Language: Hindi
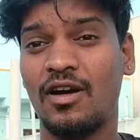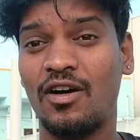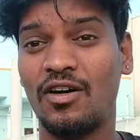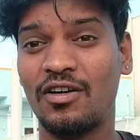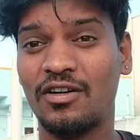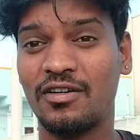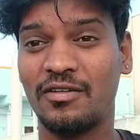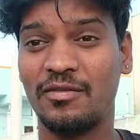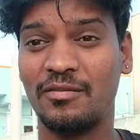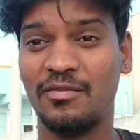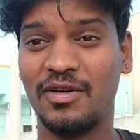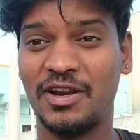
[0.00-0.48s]

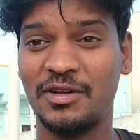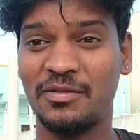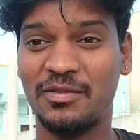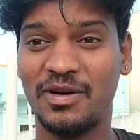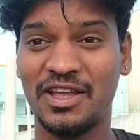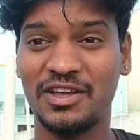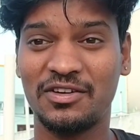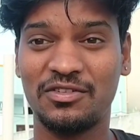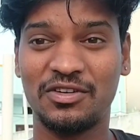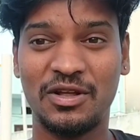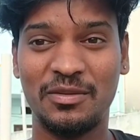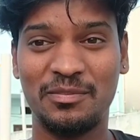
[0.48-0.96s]
और मेरे
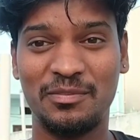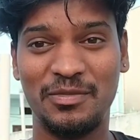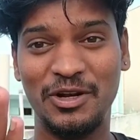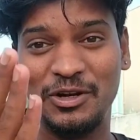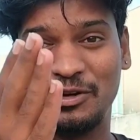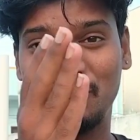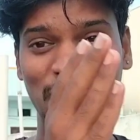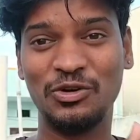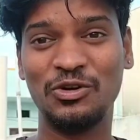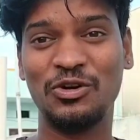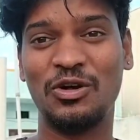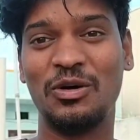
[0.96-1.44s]
भाई को ना
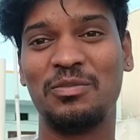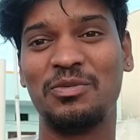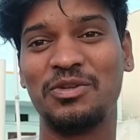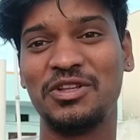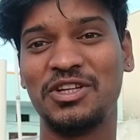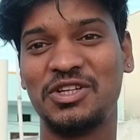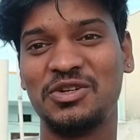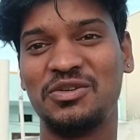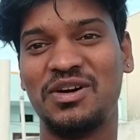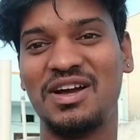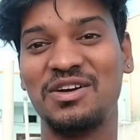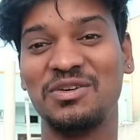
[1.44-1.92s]
बिल्कुल
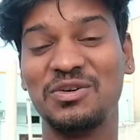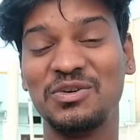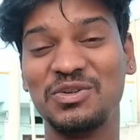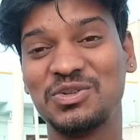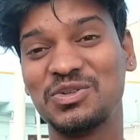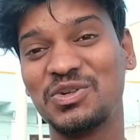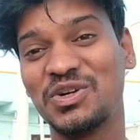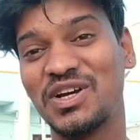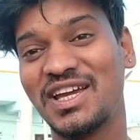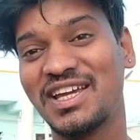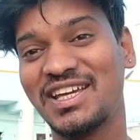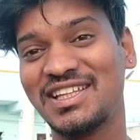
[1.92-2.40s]
अपोजिट हुआ है
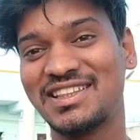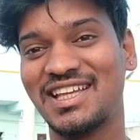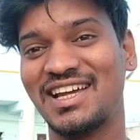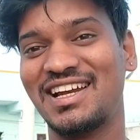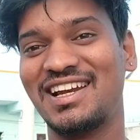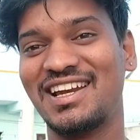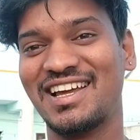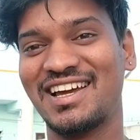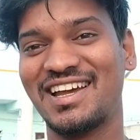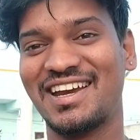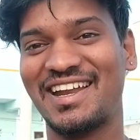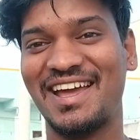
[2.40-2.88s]
उसको क्योंकि थन
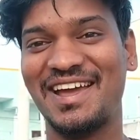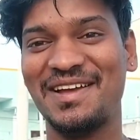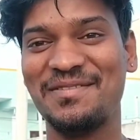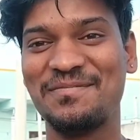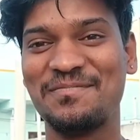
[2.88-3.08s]
ठंड लग रहा